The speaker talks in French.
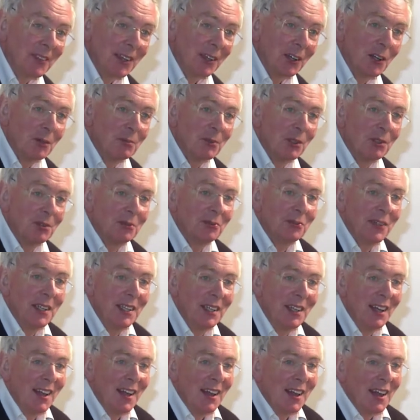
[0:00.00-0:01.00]
Comme on le
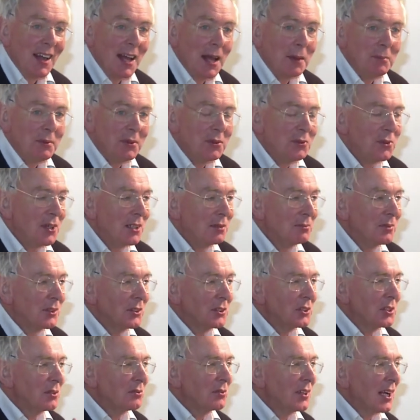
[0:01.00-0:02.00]
fait
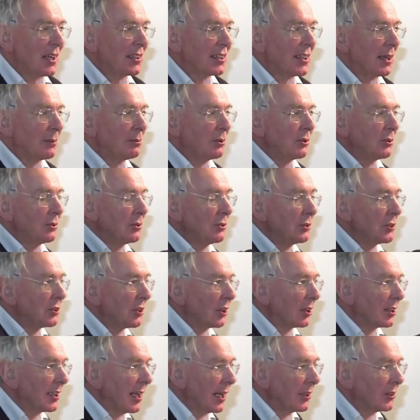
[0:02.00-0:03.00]
habituellement, je vois un tableau, je
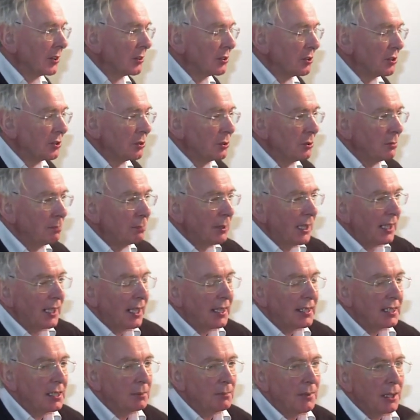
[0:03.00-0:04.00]
regarde en dessous,
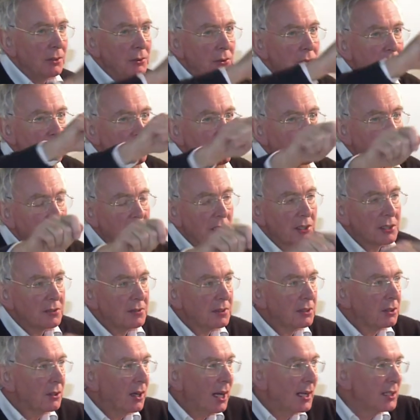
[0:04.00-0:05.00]
pèlerin d'Emmaüs,
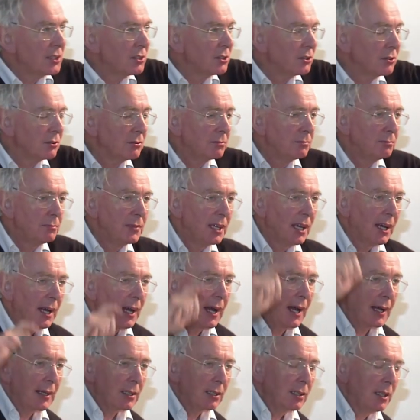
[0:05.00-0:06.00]
transfiguration,
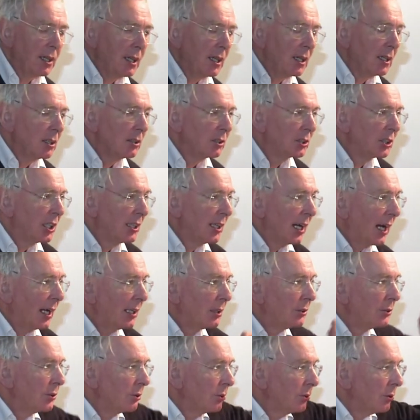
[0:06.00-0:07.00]
miracle,
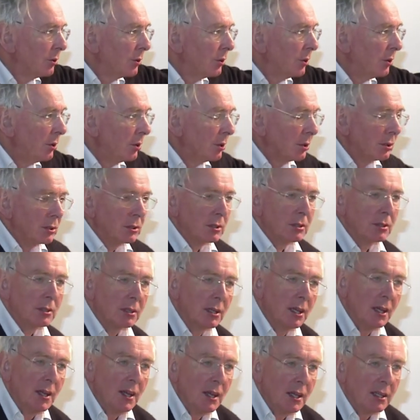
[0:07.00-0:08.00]
général de Gaulle, euh,
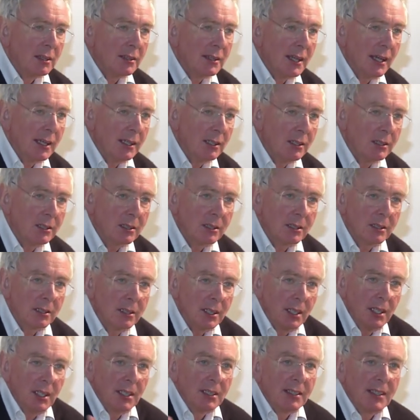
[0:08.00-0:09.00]
tel, euh,
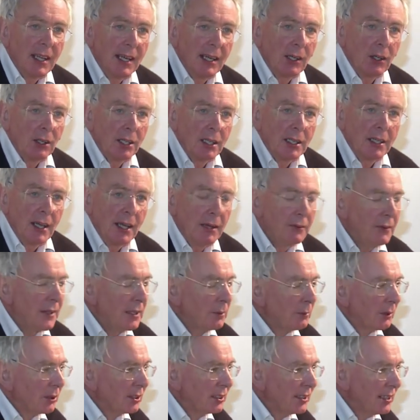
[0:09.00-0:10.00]
tel
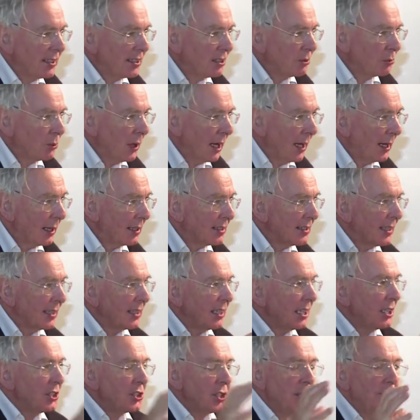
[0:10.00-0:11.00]
événement de l'histoire, ça
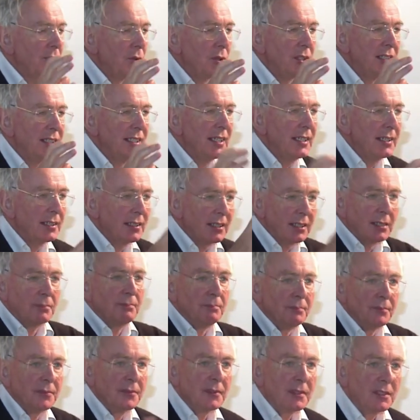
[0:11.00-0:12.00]
y est, j'ai vu le titre,
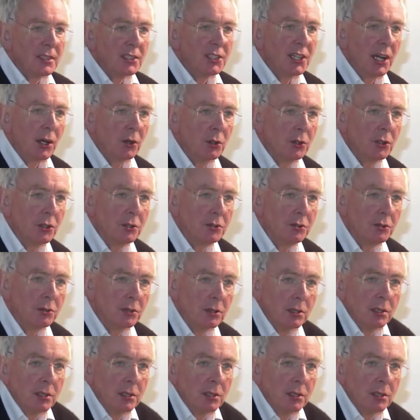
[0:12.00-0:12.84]
j'ai reconnu.